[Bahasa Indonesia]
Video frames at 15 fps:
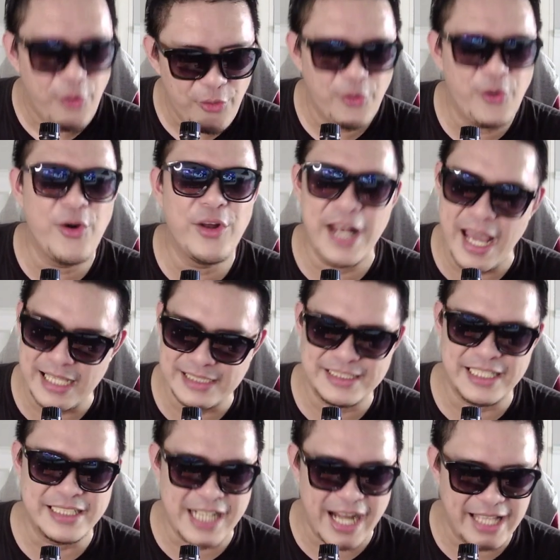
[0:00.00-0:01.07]
Oh nice,
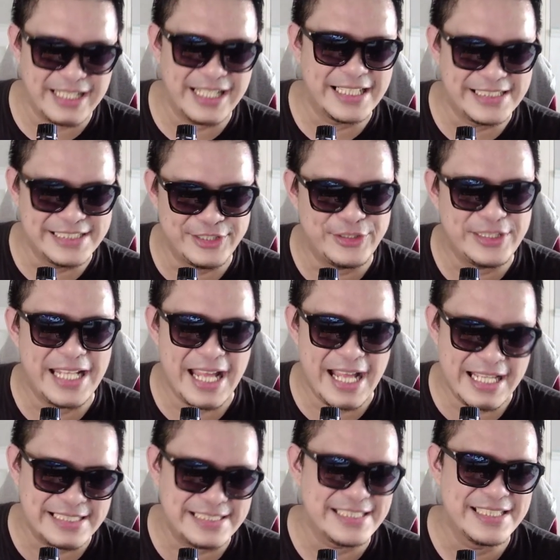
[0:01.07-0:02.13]
di dragging di situ.
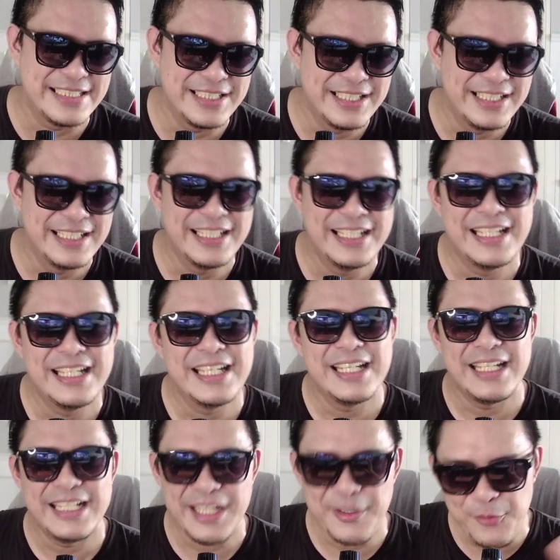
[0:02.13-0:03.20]
Nice
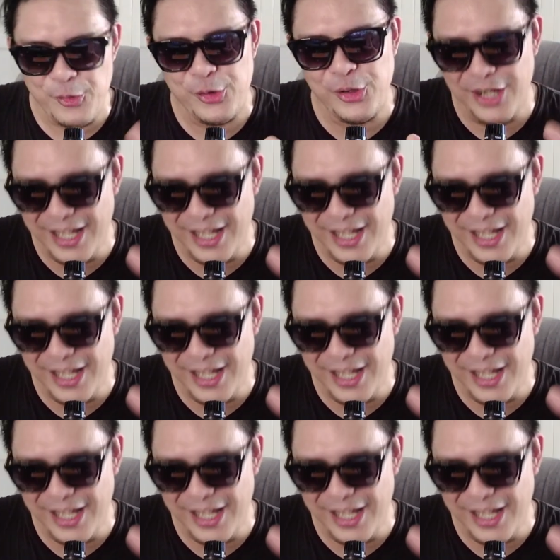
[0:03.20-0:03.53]
dia mukul